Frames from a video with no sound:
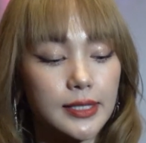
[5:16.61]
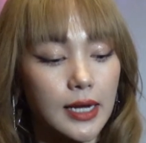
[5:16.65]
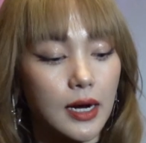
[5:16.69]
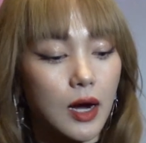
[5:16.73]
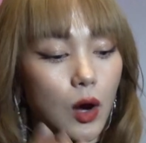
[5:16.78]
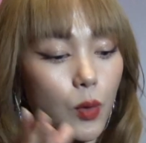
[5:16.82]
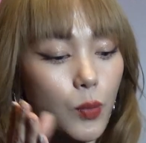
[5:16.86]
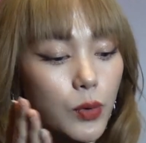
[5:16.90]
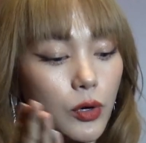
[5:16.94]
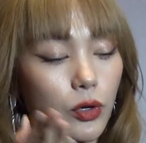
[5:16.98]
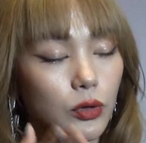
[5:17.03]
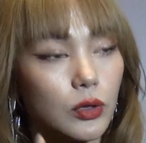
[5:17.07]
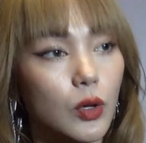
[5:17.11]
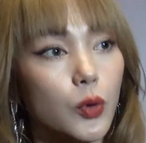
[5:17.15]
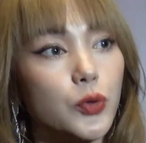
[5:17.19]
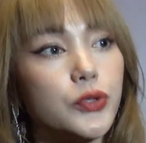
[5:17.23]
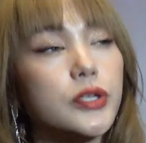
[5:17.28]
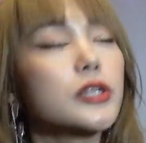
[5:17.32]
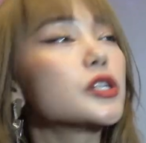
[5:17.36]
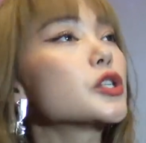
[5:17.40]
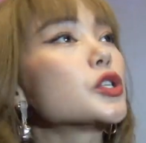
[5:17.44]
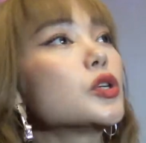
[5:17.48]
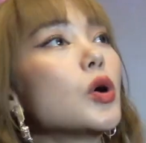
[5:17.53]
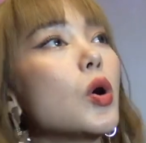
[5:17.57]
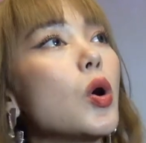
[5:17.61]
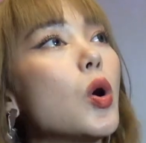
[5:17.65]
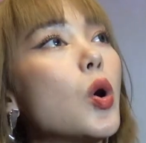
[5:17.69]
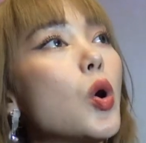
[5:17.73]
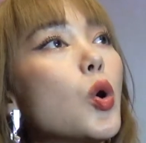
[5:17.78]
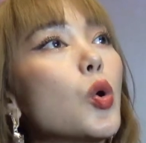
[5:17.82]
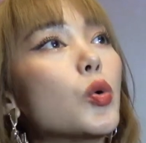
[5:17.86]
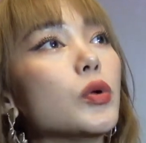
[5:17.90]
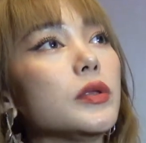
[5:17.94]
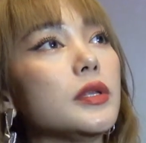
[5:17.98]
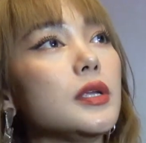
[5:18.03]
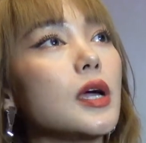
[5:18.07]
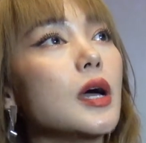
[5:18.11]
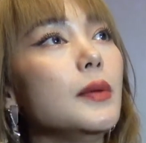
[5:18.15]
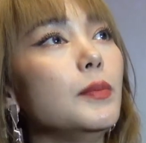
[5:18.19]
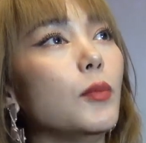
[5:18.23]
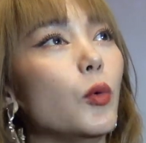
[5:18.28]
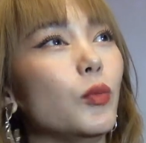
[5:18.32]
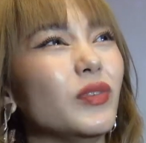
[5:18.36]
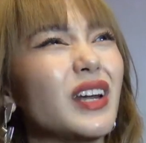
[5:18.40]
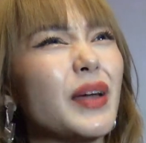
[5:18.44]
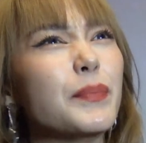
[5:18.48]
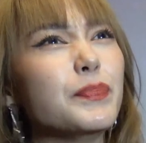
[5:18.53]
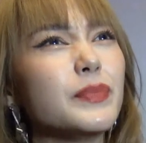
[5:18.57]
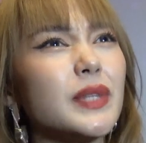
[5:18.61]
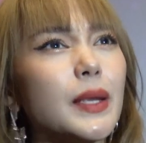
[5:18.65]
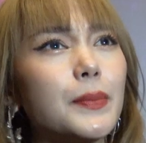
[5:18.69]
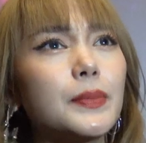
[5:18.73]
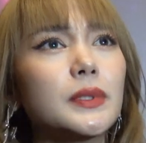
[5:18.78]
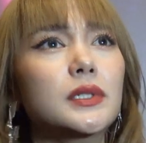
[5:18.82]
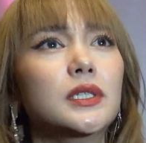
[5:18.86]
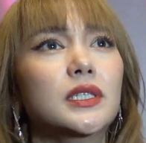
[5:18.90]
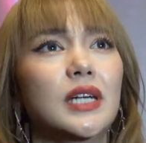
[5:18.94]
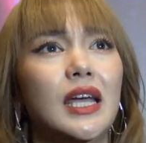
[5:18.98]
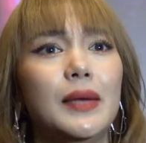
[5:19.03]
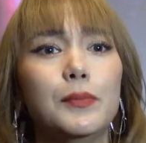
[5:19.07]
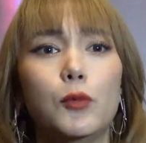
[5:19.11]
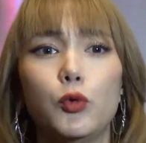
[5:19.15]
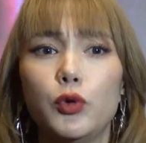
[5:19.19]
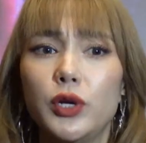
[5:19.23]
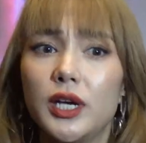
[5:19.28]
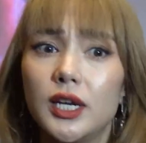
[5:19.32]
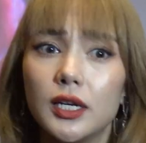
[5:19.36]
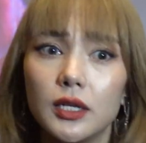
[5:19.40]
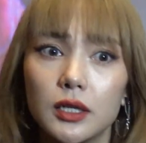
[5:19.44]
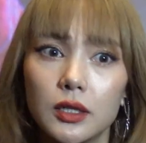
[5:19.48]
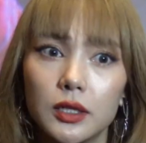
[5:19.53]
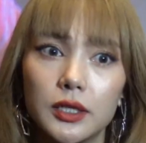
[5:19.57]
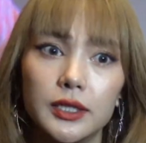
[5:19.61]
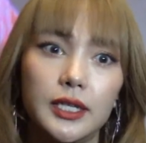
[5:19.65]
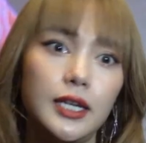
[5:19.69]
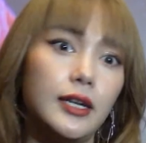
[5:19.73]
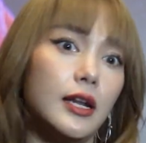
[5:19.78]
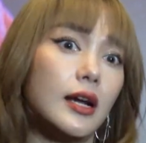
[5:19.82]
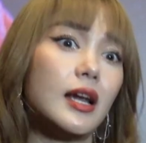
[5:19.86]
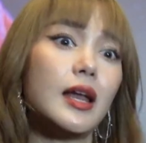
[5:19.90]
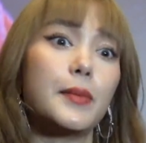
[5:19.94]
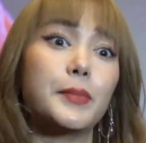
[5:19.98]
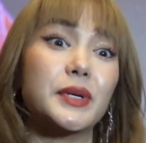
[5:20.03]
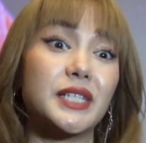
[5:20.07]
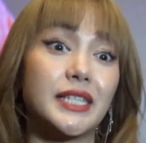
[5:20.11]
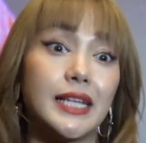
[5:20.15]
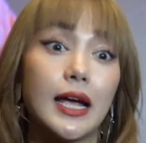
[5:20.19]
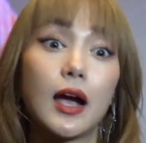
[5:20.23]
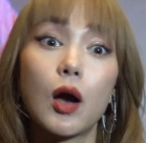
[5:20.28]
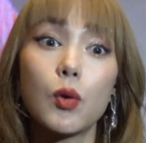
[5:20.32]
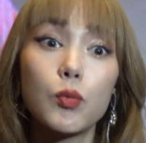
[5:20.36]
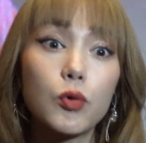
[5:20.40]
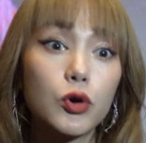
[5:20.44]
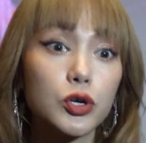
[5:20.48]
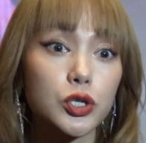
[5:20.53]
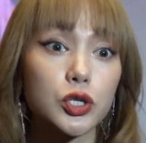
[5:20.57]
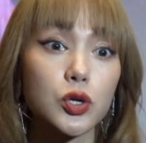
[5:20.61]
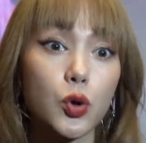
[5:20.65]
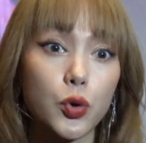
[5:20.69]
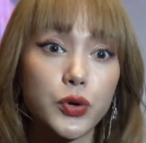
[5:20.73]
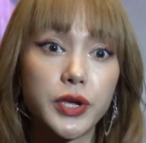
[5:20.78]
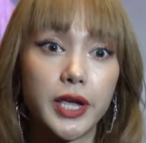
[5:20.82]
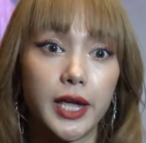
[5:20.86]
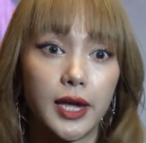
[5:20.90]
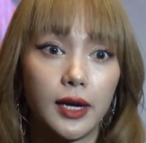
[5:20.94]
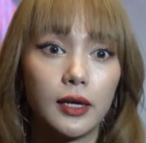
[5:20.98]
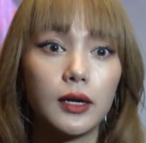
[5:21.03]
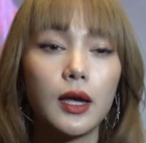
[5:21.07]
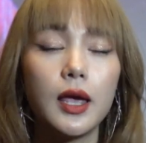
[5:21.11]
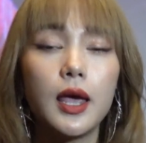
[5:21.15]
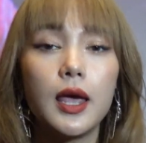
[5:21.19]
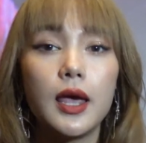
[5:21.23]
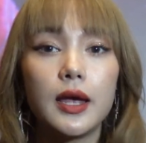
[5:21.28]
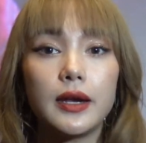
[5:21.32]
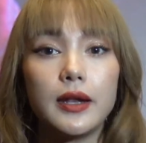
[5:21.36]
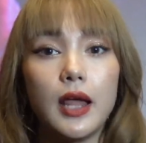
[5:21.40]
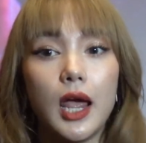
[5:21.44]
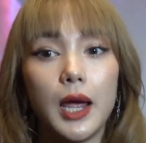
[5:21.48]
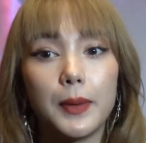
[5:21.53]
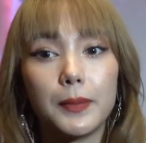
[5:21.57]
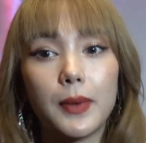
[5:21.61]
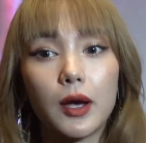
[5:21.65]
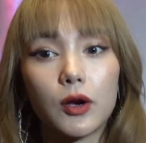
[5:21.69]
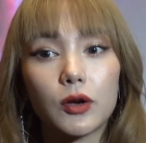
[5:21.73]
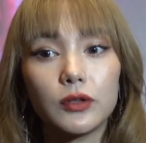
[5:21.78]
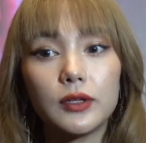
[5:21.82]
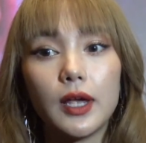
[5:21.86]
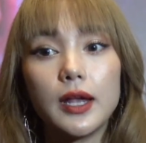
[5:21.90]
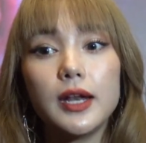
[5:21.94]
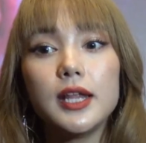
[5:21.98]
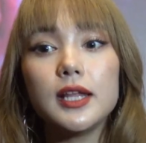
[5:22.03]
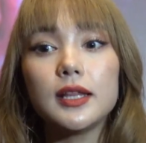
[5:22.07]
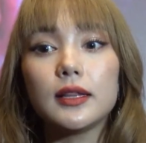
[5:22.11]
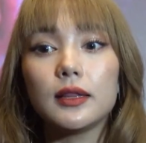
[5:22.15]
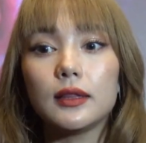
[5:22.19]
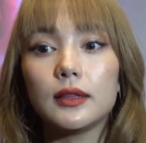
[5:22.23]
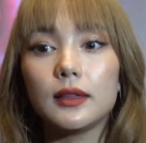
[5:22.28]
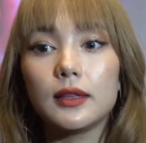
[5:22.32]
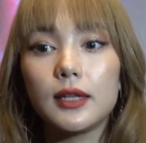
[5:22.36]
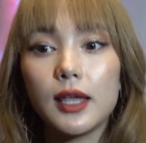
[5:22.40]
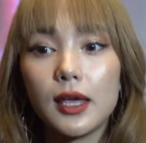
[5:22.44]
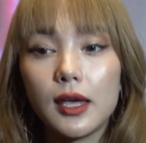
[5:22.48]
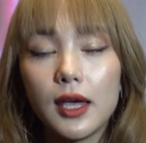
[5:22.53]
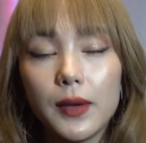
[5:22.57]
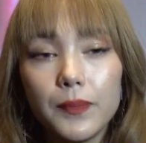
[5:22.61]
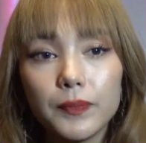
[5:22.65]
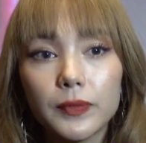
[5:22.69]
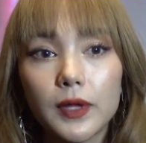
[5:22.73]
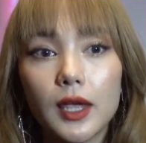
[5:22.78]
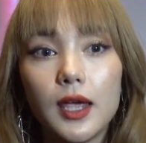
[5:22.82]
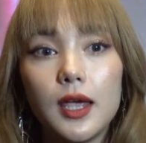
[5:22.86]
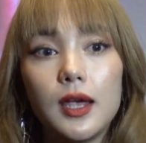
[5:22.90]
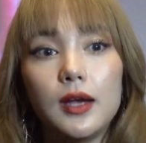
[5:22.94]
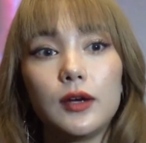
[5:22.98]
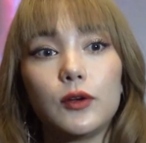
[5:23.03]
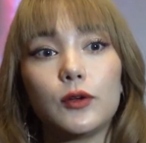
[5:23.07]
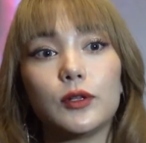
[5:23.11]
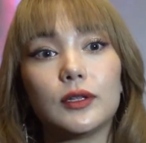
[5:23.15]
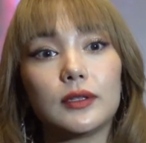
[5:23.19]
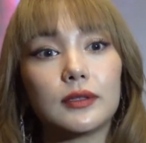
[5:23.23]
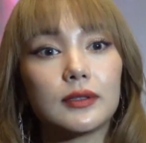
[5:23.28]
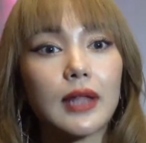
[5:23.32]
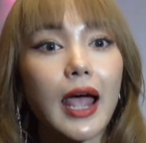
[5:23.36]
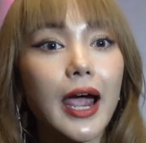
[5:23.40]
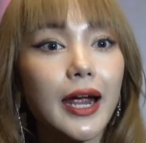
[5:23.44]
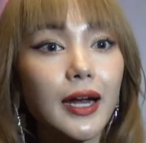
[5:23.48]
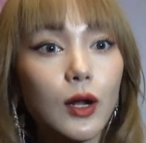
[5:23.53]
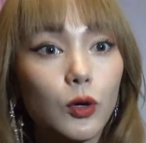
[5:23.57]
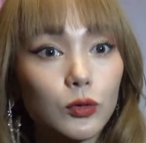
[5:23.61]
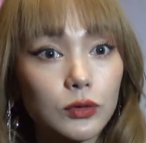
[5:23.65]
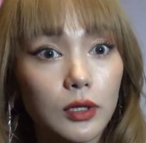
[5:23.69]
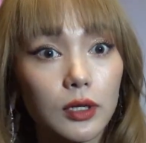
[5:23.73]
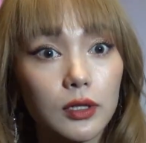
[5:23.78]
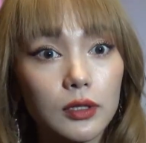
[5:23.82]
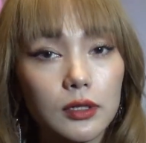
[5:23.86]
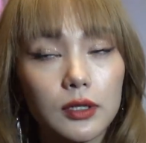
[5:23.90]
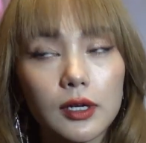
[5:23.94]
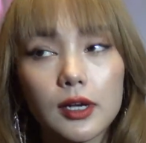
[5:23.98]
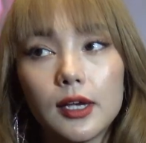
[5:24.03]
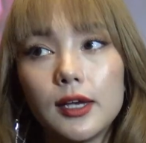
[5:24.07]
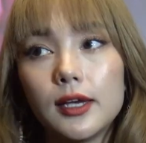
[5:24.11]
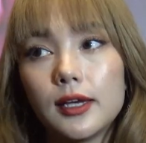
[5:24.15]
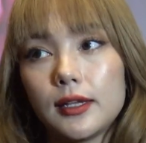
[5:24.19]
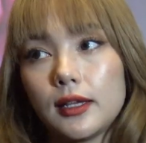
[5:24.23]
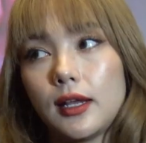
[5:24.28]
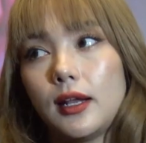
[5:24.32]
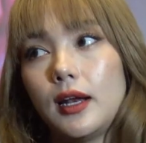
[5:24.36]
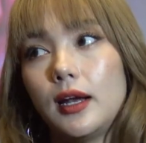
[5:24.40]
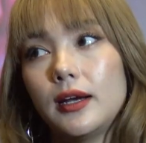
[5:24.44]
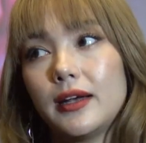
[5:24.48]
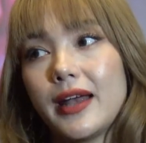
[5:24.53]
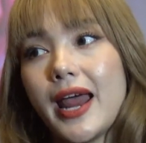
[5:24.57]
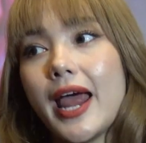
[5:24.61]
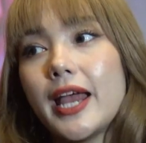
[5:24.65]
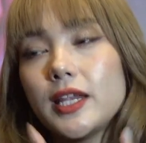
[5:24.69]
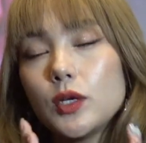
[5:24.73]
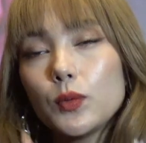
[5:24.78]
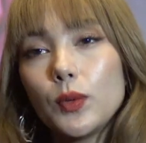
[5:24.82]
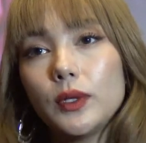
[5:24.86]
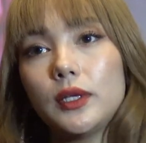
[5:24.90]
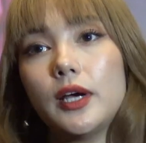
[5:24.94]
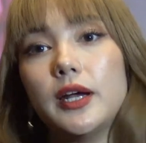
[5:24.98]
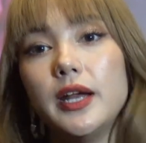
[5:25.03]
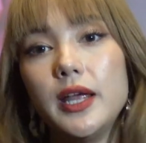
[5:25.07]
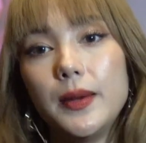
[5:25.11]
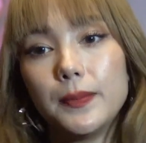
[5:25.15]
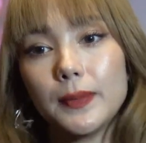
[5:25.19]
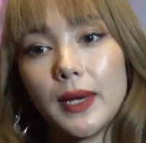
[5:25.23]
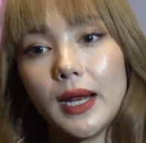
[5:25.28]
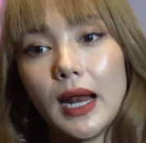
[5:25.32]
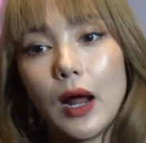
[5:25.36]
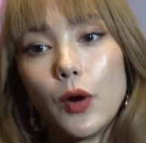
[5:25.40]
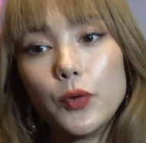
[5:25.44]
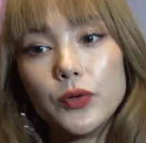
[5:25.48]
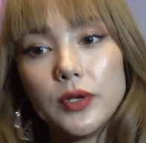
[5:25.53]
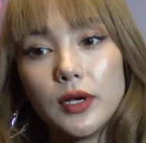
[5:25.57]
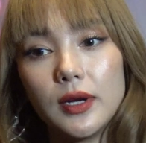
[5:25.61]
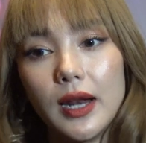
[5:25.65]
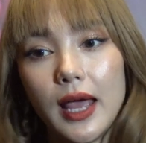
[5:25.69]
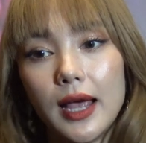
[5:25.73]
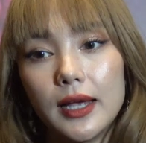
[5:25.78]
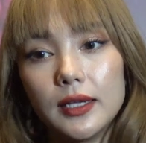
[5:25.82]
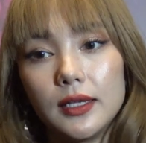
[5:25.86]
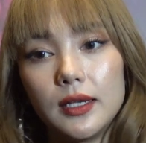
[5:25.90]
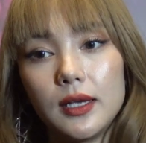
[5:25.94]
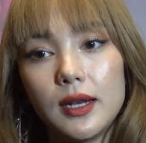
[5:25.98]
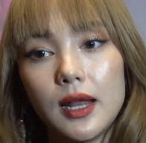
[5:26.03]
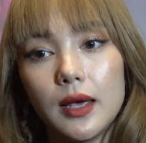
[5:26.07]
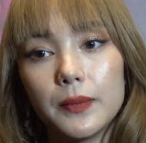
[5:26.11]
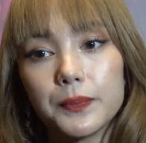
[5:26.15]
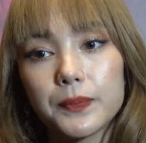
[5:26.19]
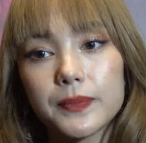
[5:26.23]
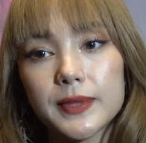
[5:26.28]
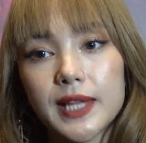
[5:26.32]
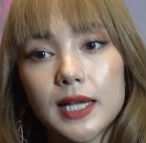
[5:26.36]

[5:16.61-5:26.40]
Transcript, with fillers: sẽ không có được tổ chức show trên một năm trăm người hay một nghìn người thì đó là mình sẽ không có show diễn để mà có thể đi, đi kiếm tiền rồi tái đầu tư nên là ra trong cái thời điểm này hầu như là hàng chỉ là